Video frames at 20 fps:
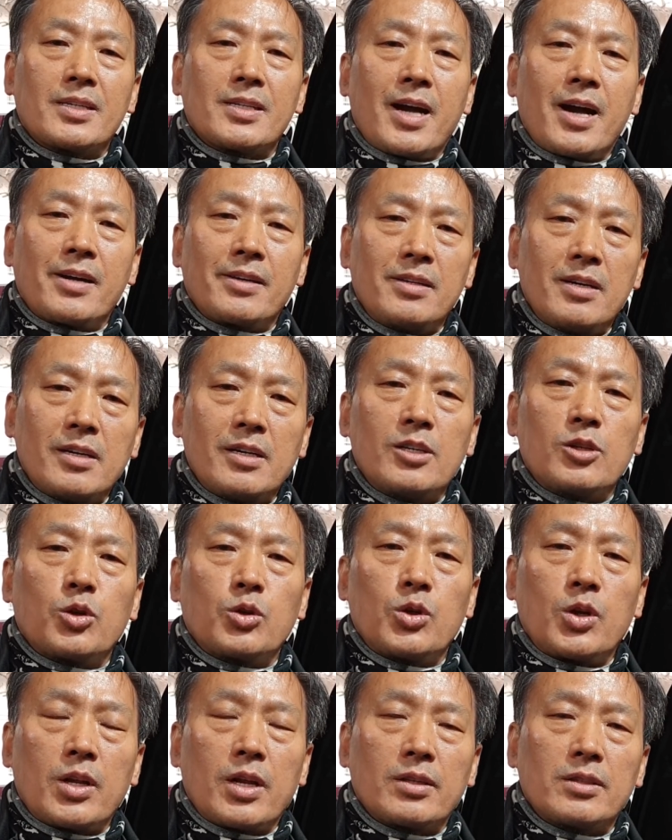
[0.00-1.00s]
장력을
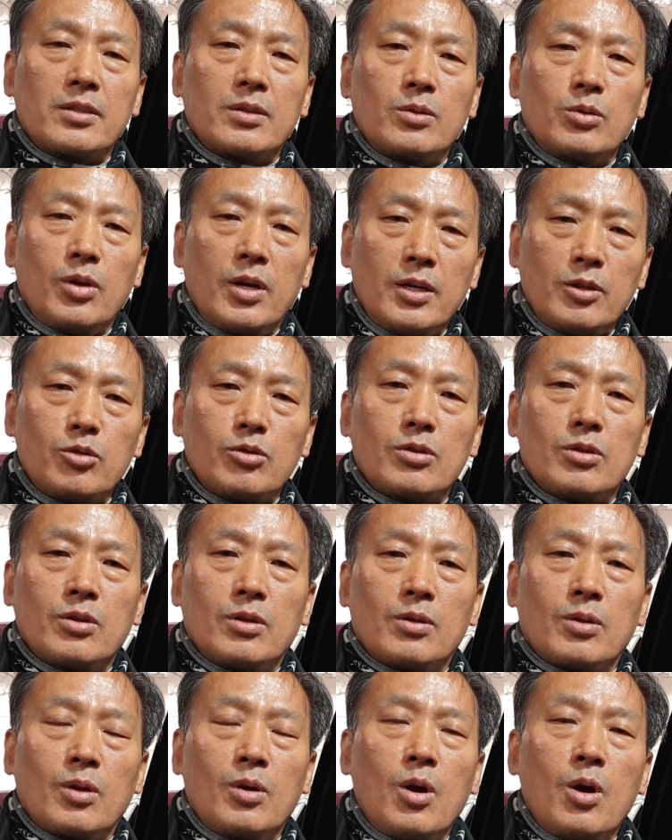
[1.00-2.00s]

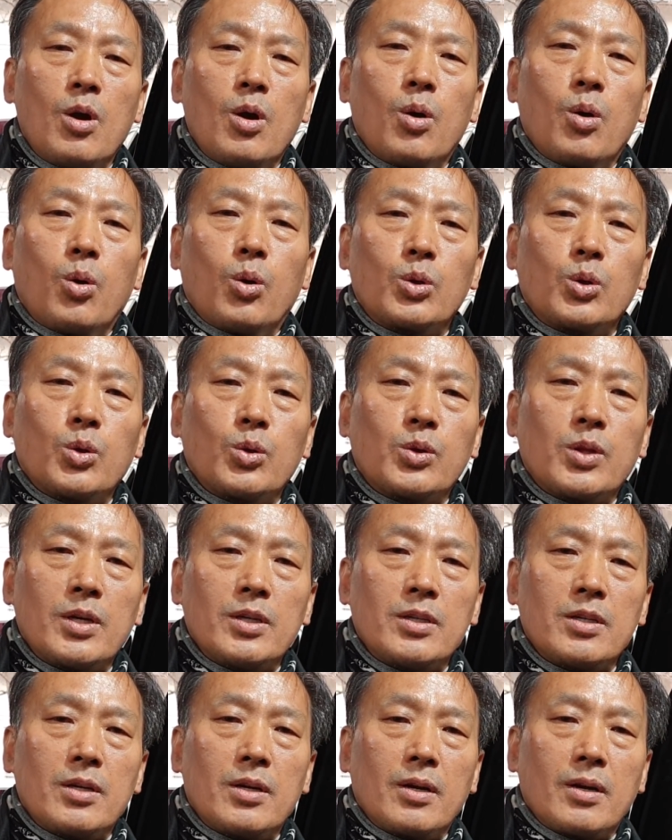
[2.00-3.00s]
조절해주는 오토
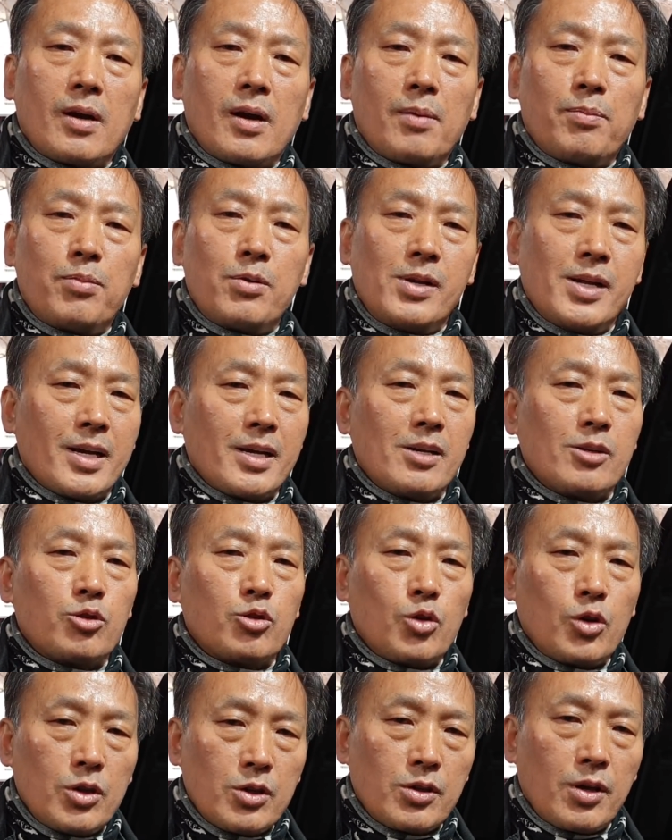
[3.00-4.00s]
텐셔너가 불량일
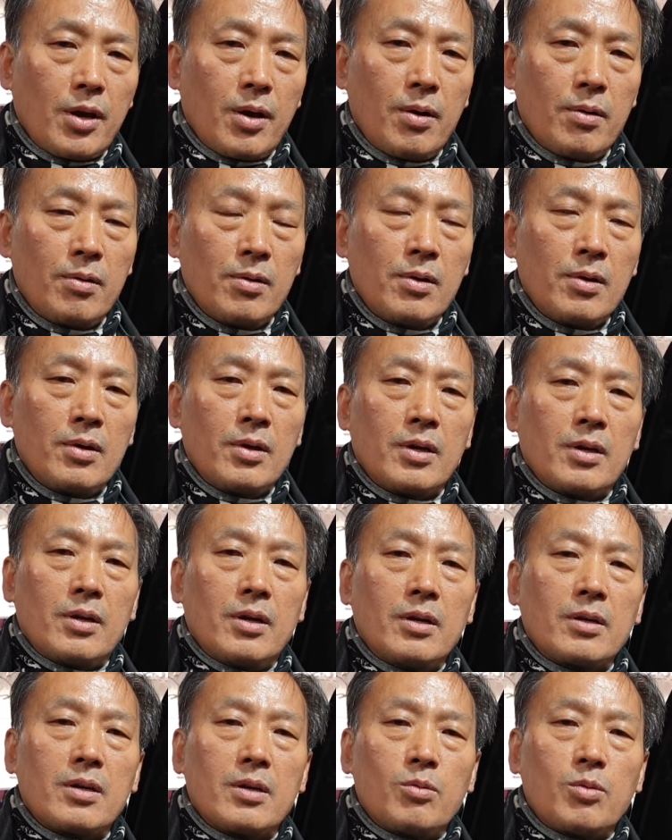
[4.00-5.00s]
수도 있어요
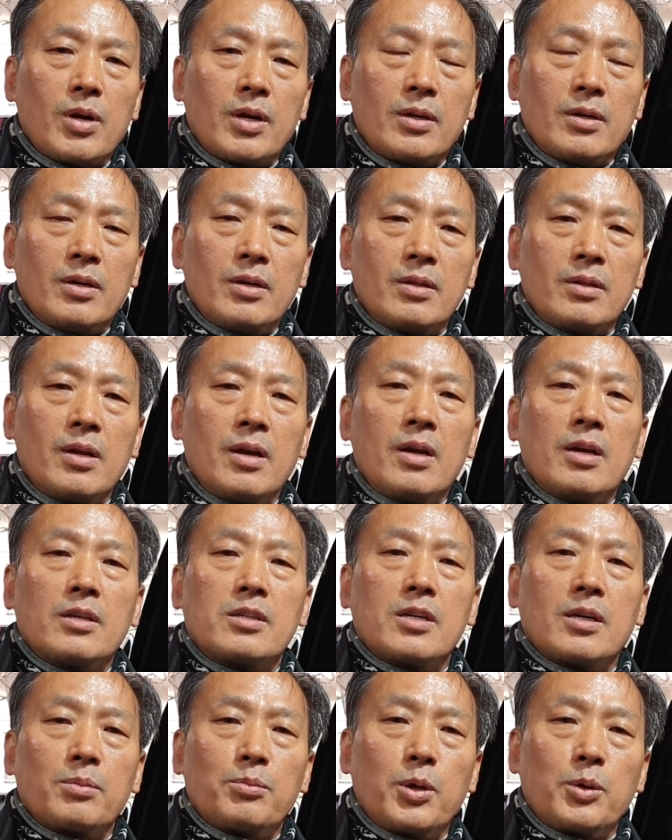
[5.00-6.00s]
이럴 경우에는
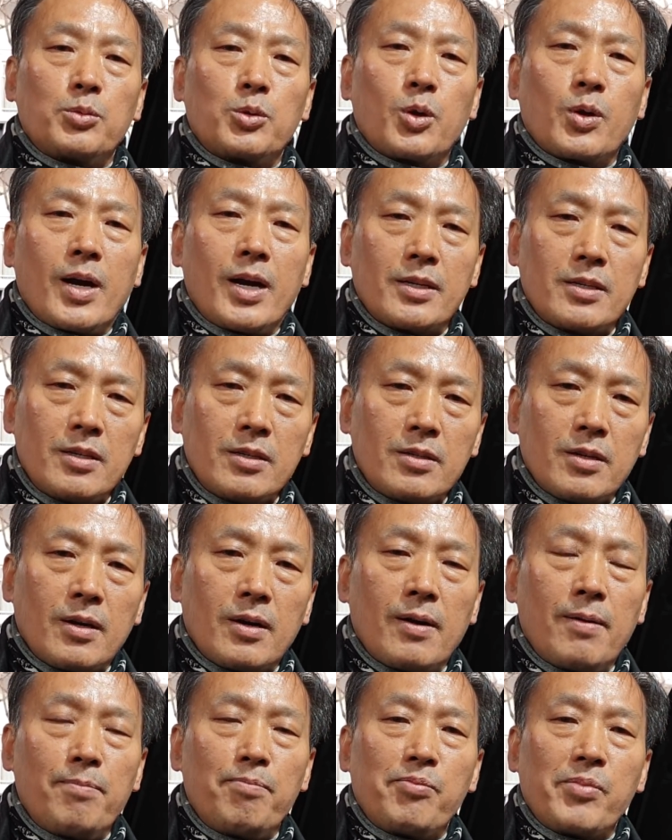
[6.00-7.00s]
정비업소
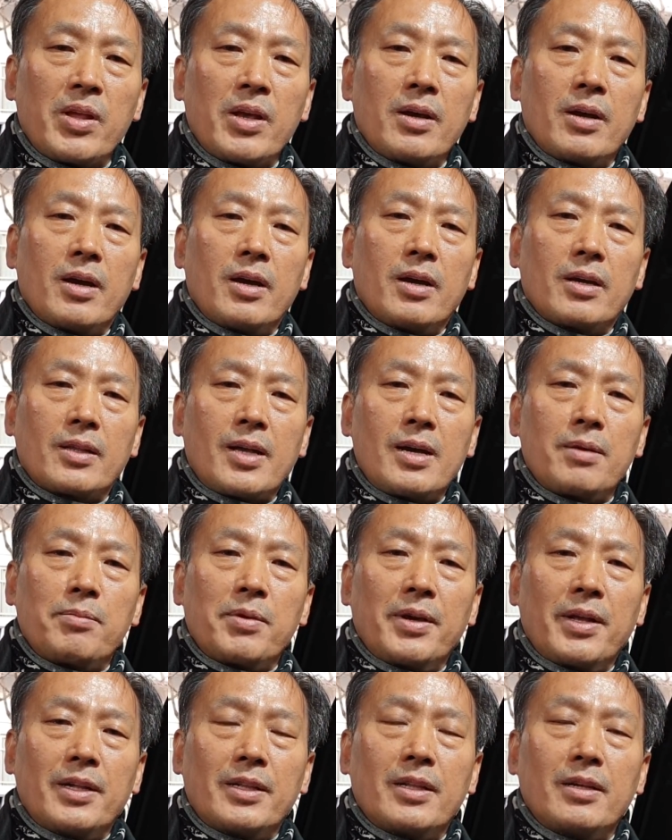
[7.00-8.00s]
가셔서 에,
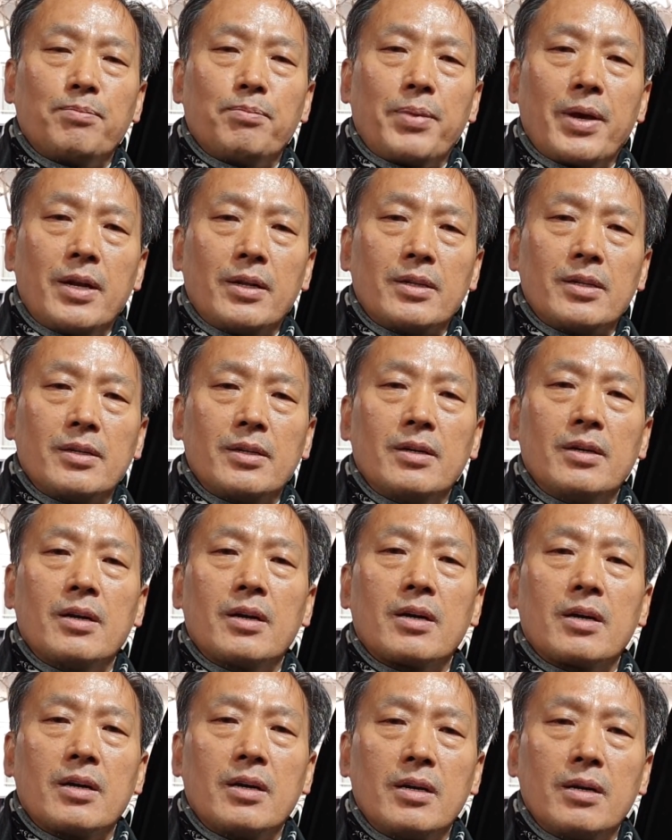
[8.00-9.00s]
타이밍 벨트, 벨트
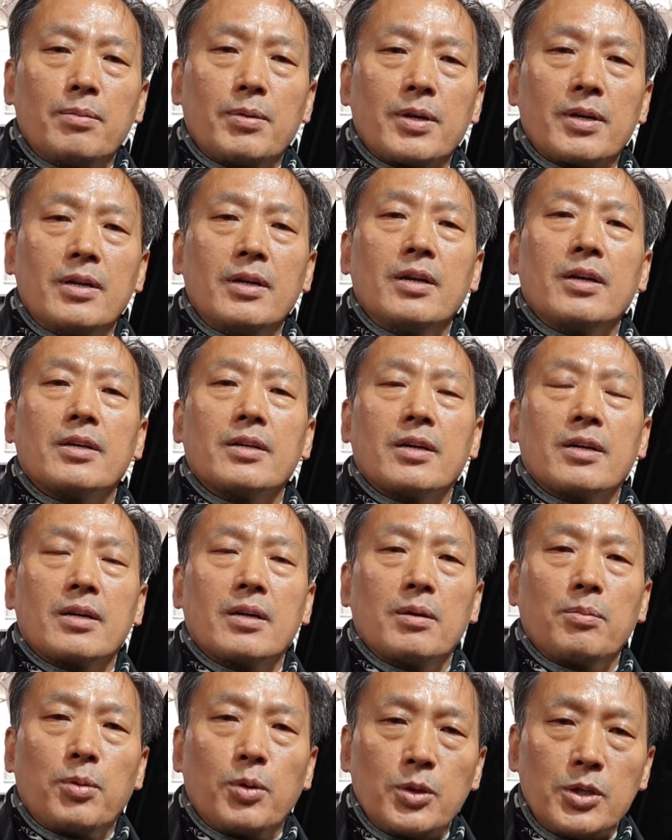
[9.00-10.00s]
커버를
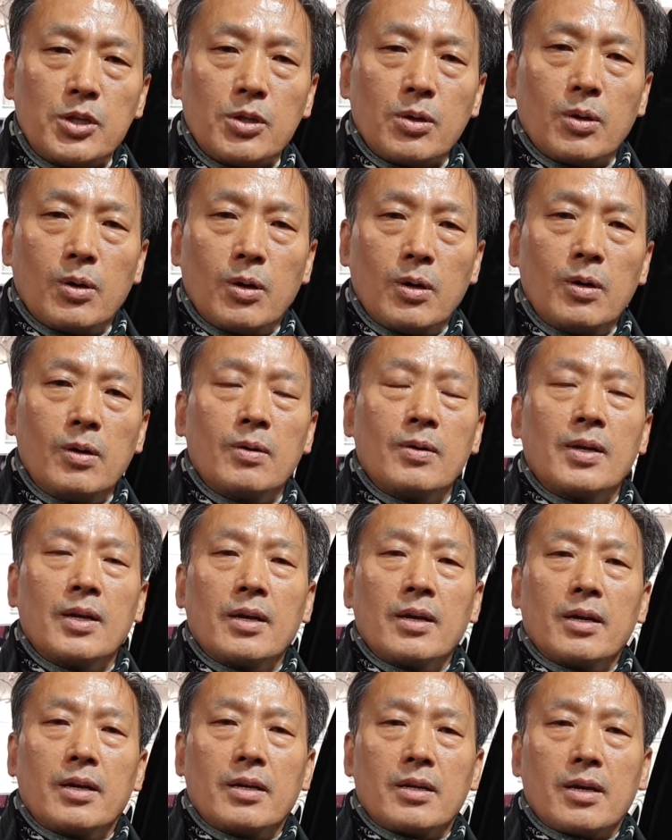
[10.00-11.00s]
열어 보시고
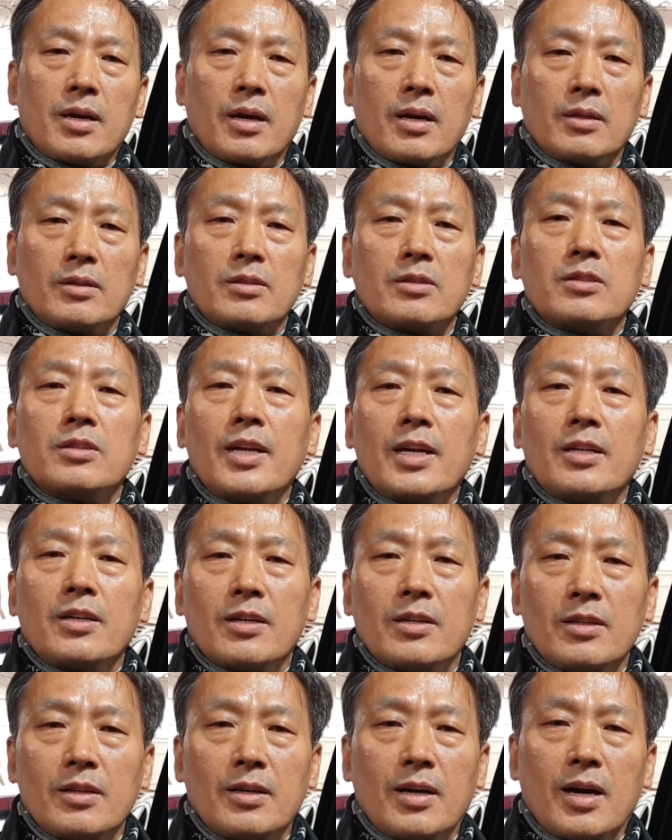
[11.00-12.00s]
이렇게
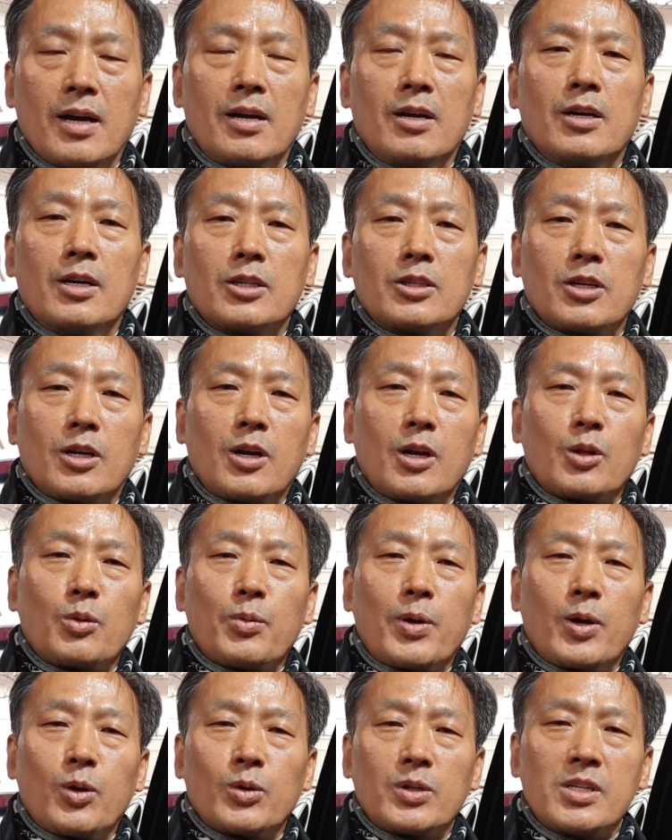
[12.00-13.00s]
느슨해졌는가 전라도
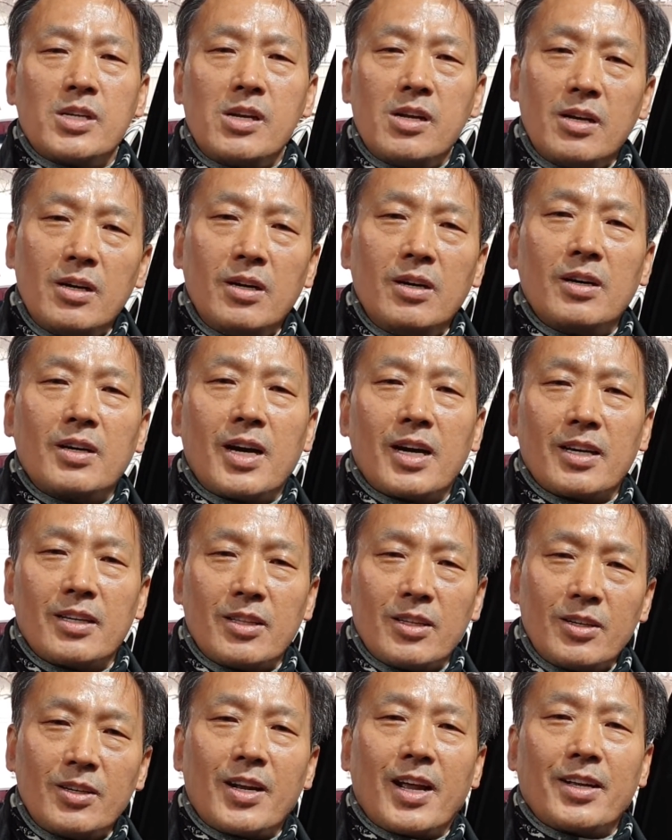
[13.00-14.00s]
말로 칠렁하게
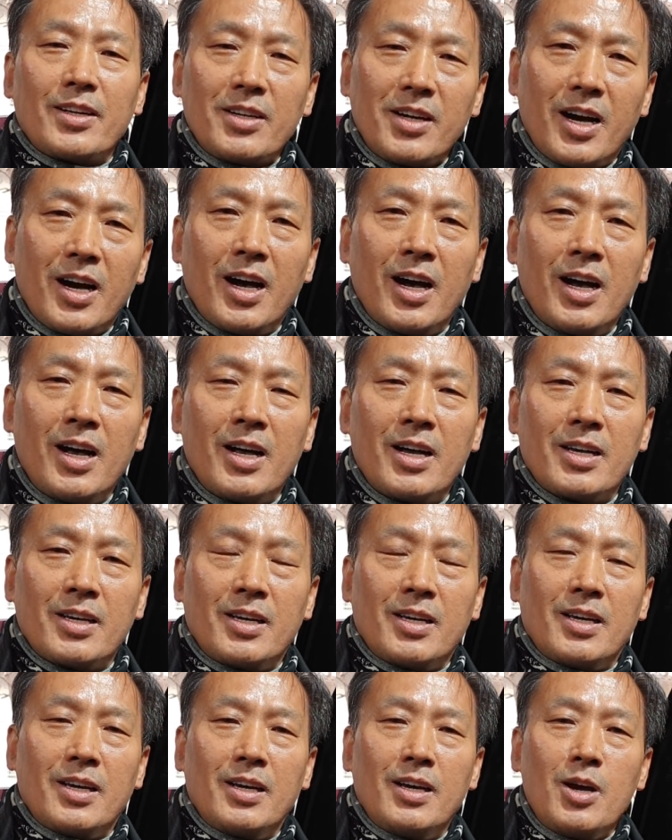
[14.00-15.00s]
늘어났는가
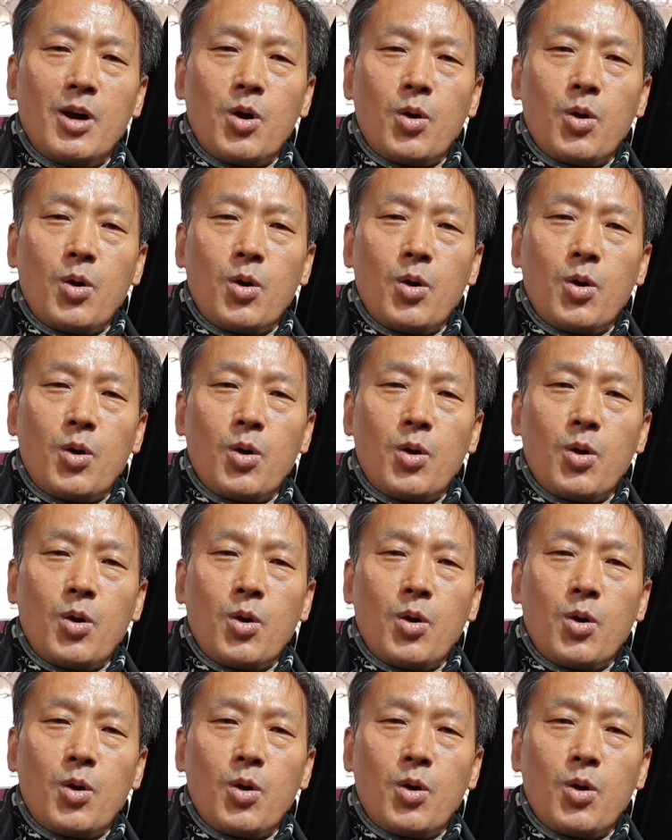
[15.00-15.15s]
예,